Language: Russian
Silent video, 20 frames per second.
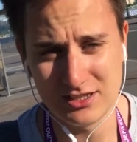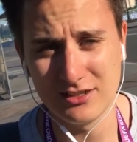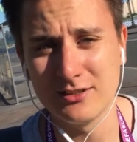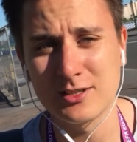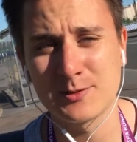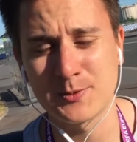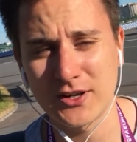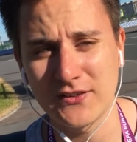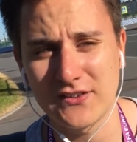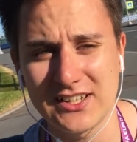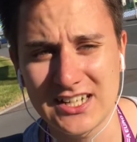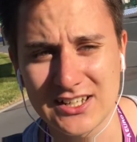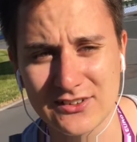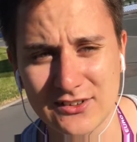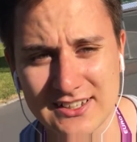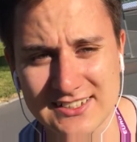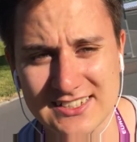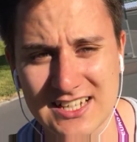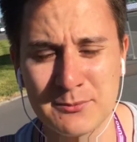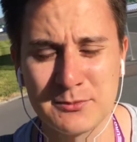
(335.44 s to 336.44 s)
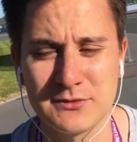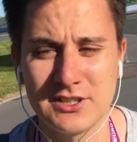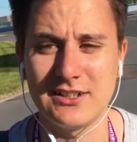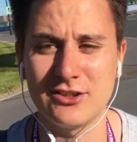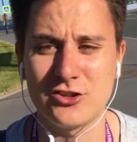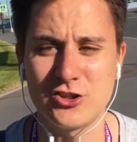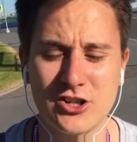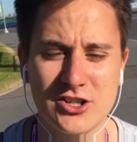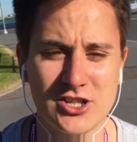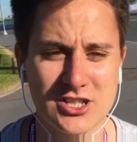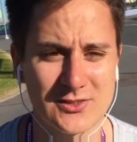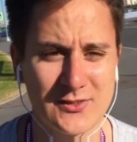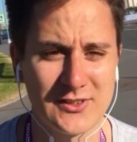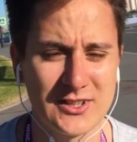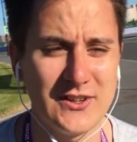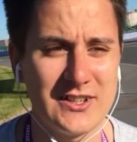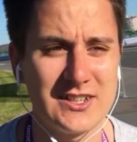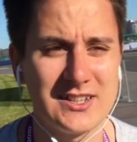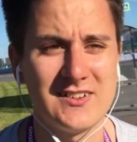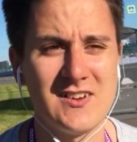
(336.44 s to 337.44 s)
справедливо, на самом деле, Черчесов
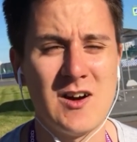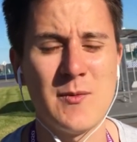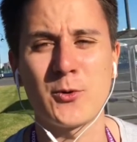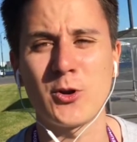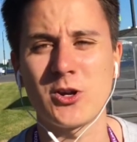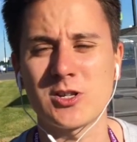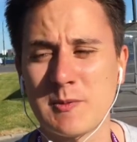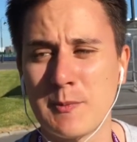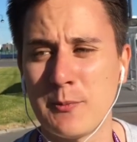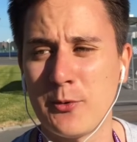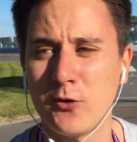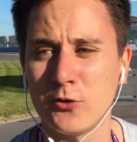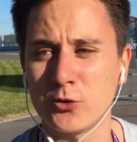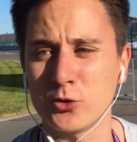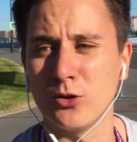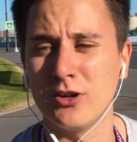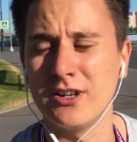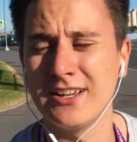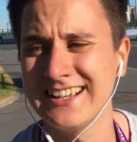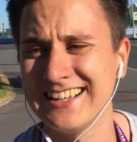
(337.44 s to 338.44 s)
ответил на вопрос по поводу